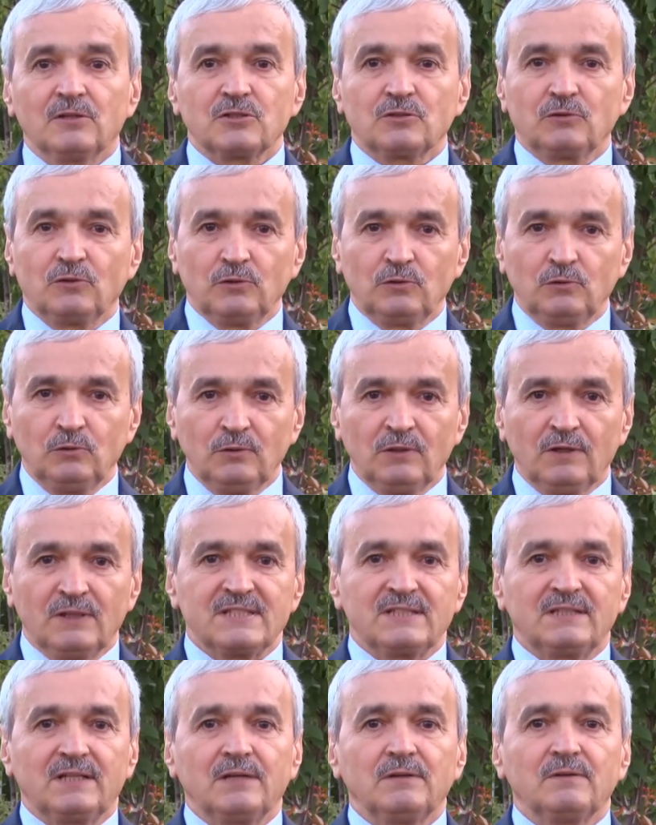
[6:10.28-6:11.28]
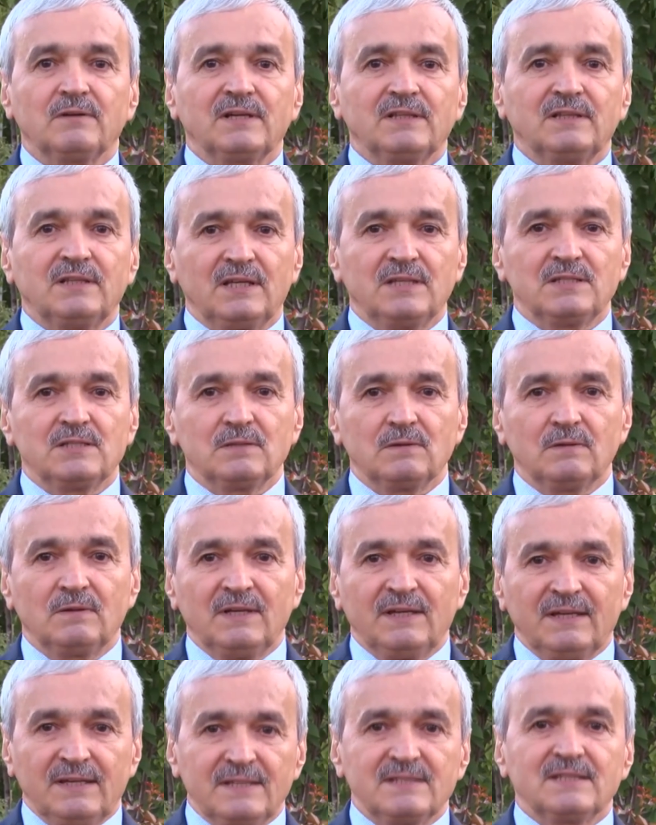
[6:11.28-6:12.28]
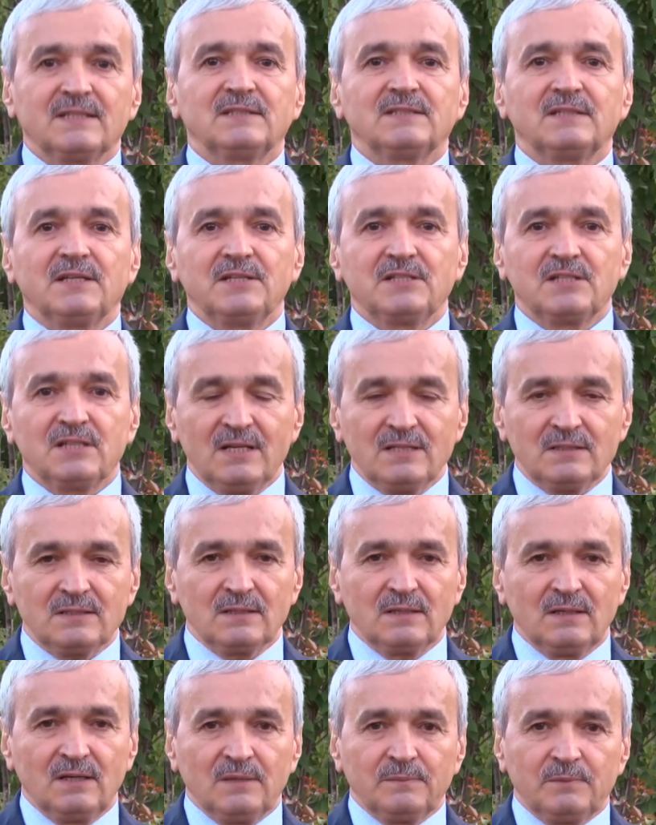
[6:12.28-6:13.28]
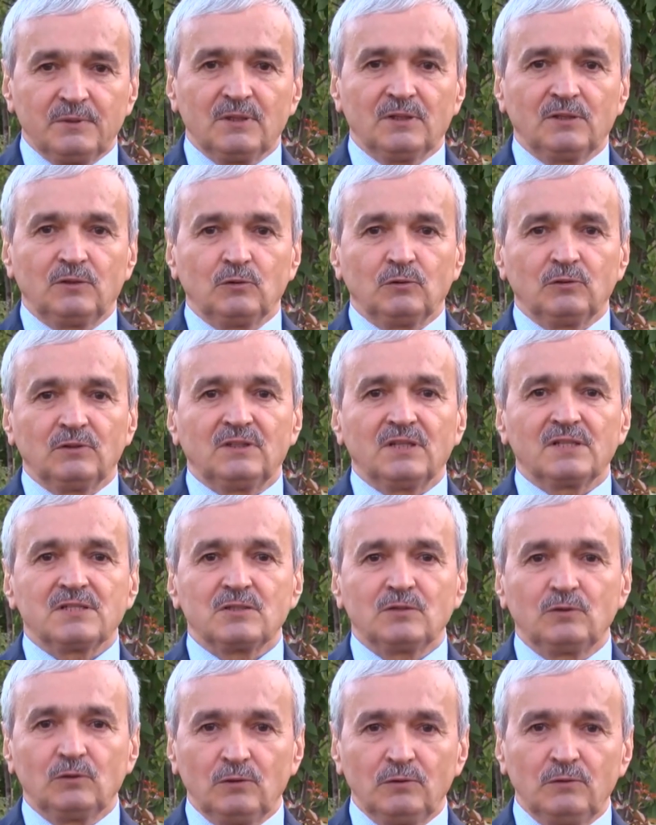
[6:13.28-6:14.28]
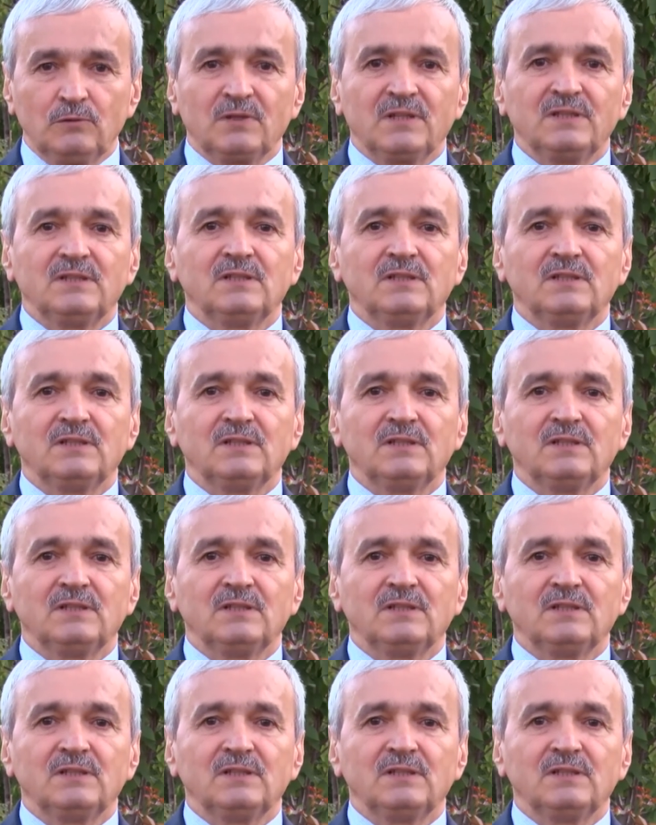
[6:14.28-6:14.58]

Что иду на останню каденцію и за цей час підготую достойную